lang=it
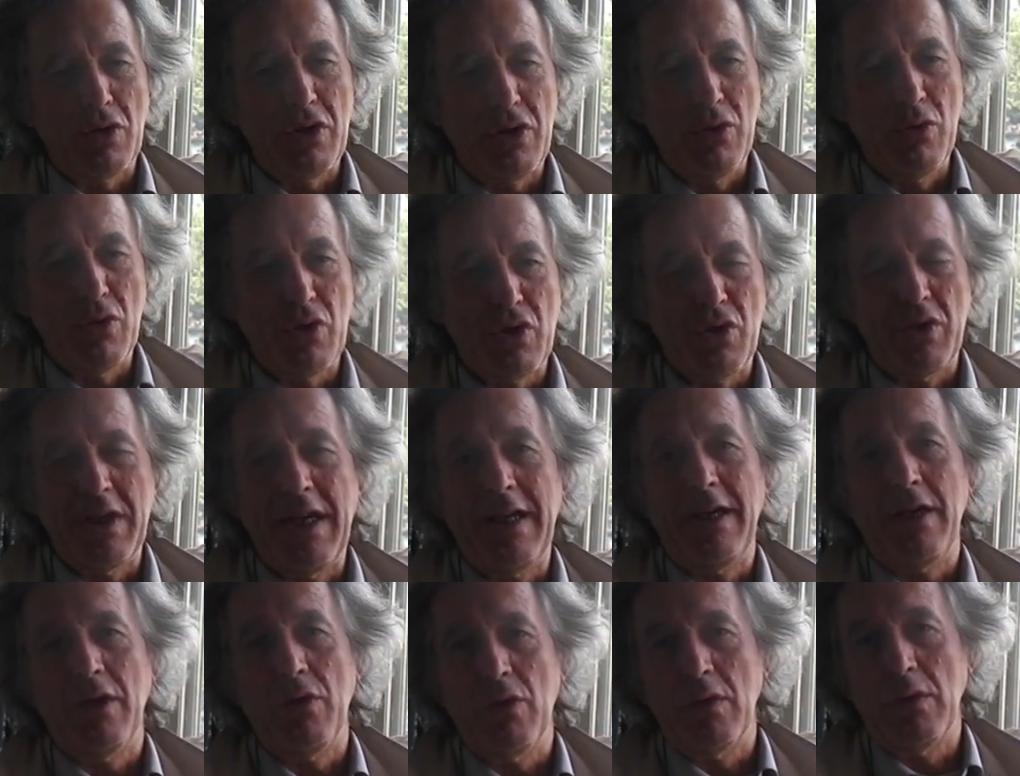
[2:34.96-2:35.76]

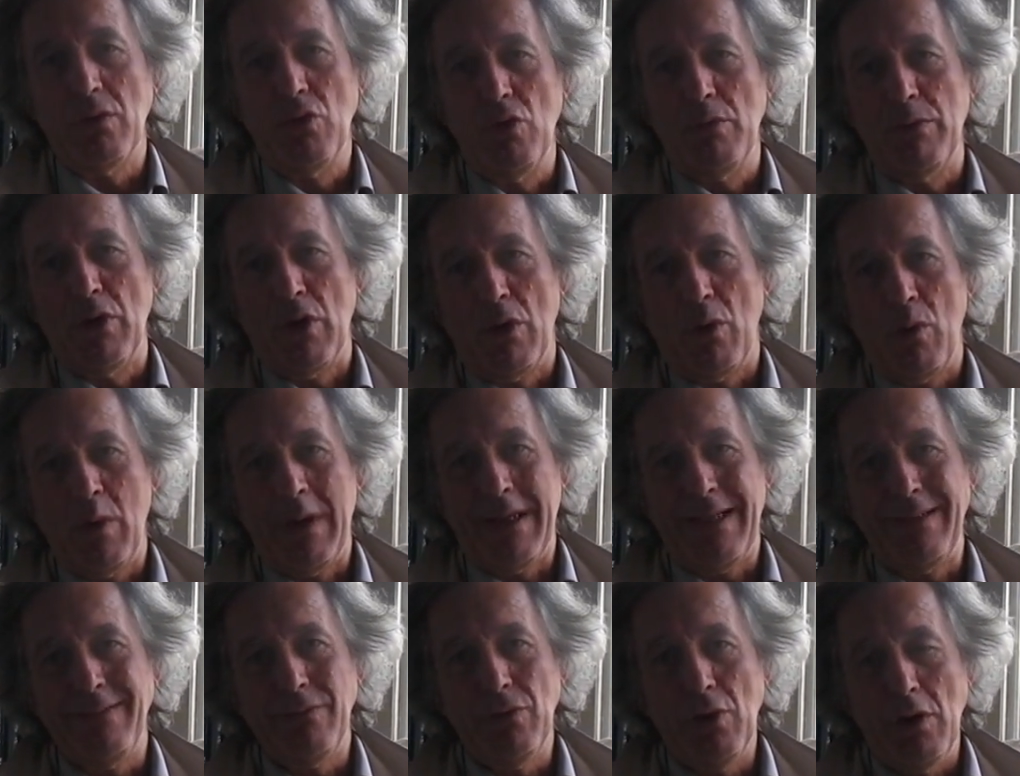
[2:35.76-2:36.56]
costituzionale numero
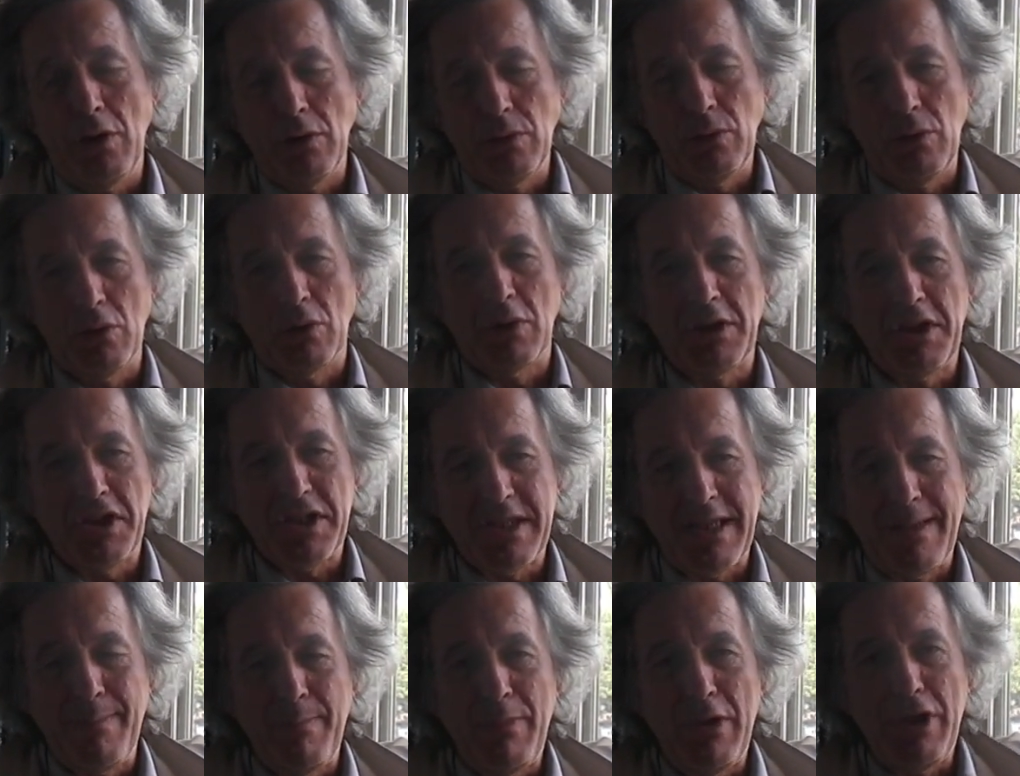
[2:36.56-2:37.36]
48 che
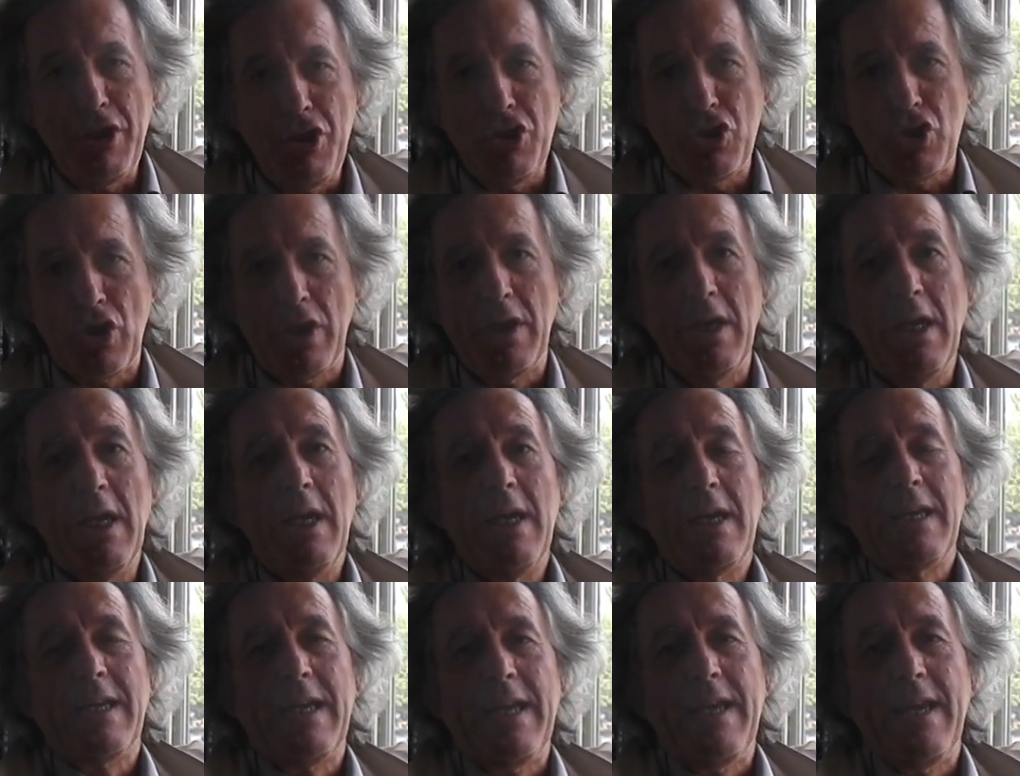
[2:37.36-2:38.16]
stabilisce
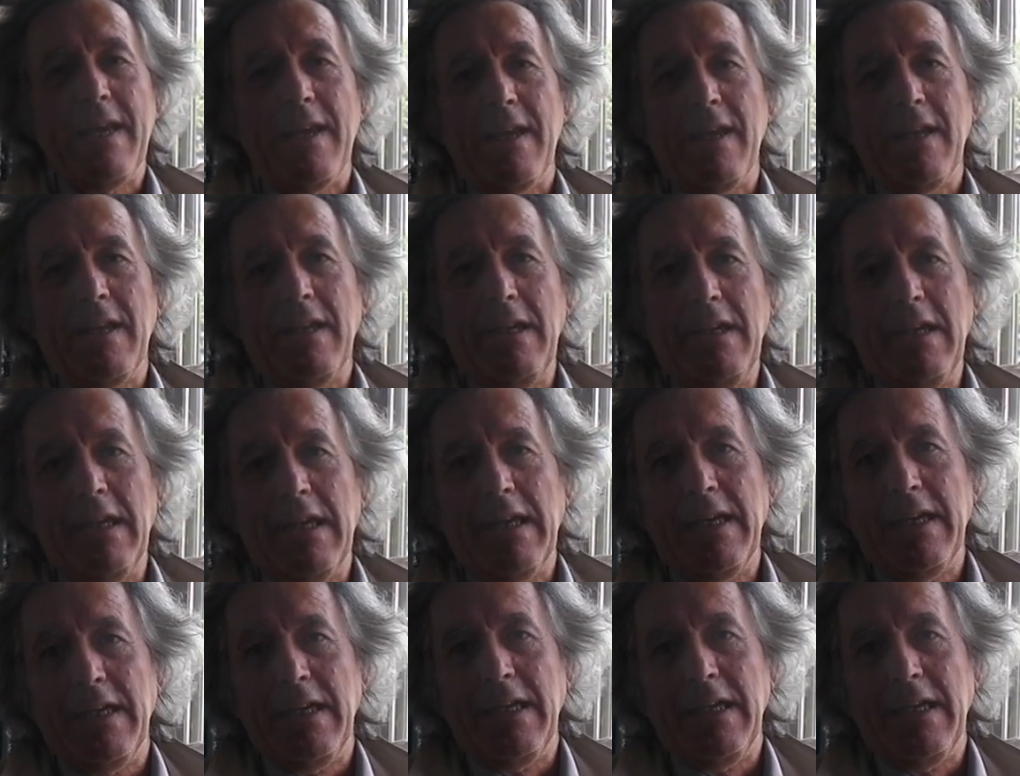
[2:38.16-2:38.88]
che il,